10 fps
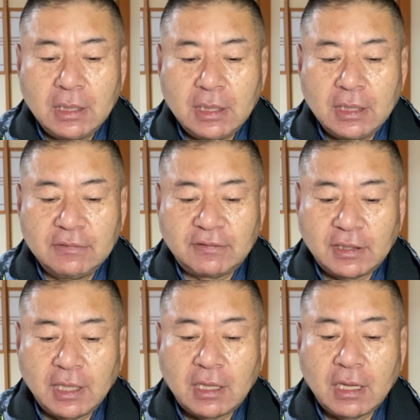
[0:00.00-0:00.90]
えー、査
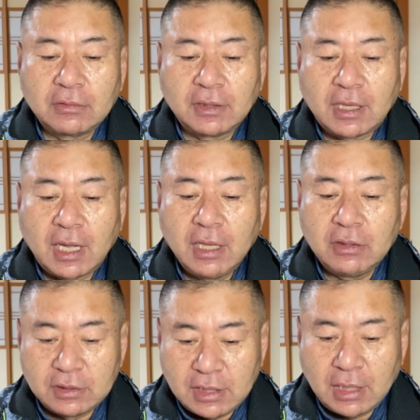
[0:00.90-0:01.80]
定価格で買え
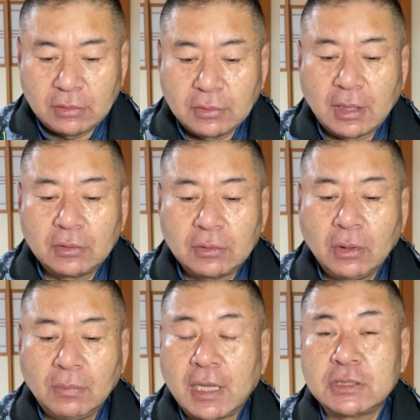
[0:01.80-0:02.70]
る家となる
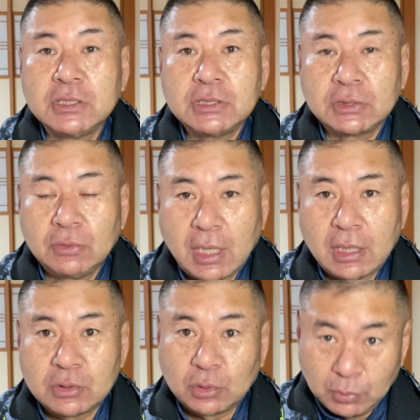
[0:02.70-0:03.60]
と、まあ、新築
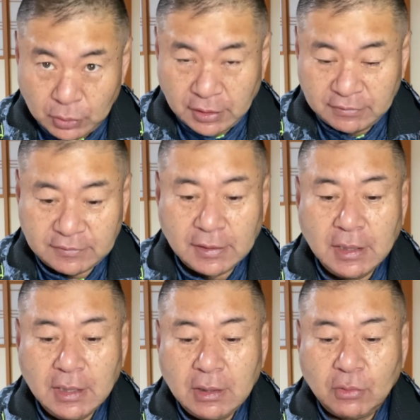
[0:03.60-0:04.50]
はちょっと無理です。
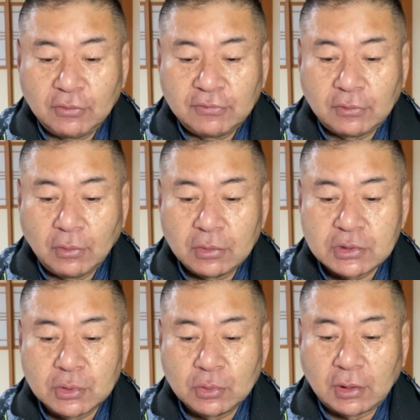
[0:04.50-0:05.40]
おのずと
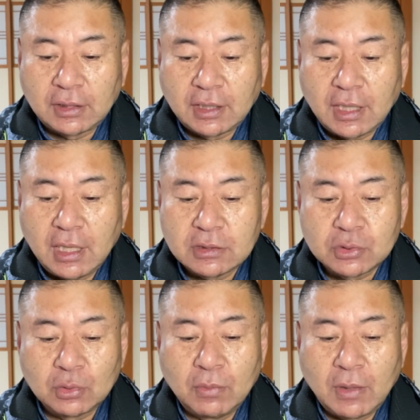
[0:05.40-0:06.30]
中古建てか
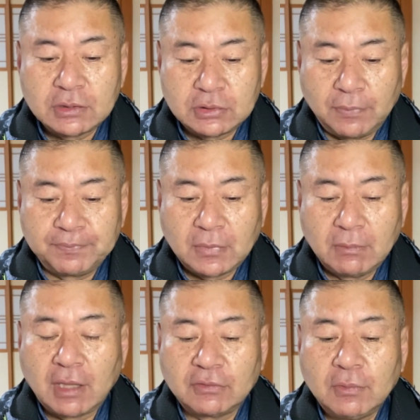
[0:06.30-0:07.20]
中古マンション。
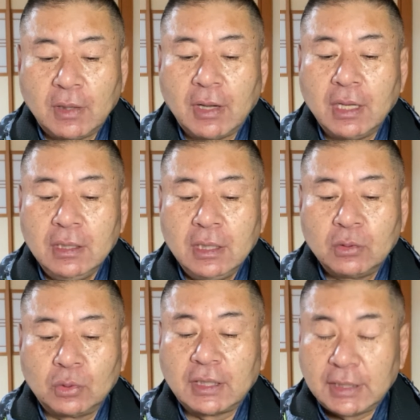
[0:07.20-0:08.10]
まあ、妻は
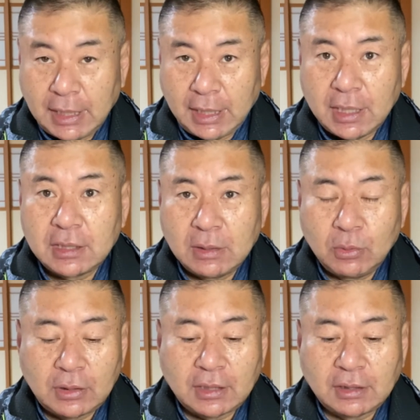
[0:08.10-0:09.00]
戸建てが希
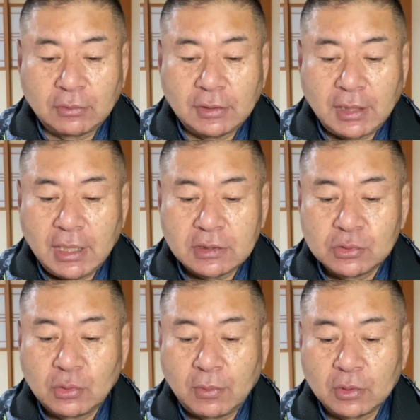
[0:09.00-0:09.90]
望だったので、
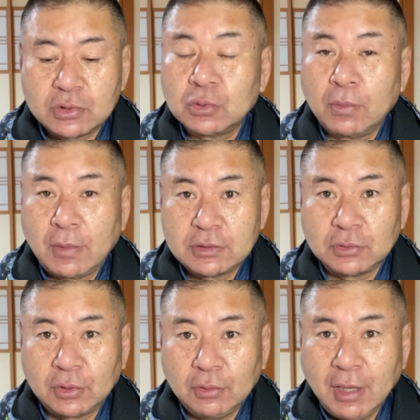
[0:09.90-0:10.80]
中古中古
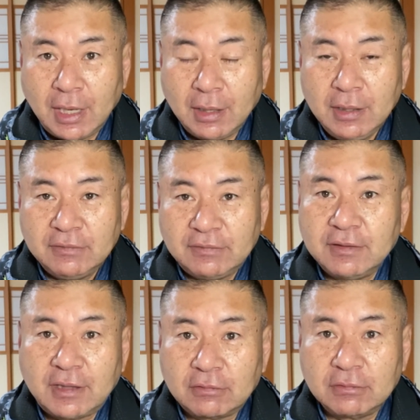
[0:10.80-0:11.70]
マンションというのは
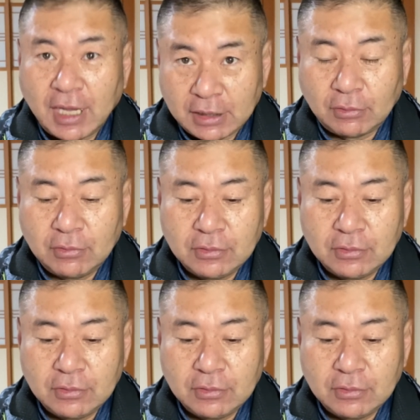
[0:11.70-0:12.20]
選択ないと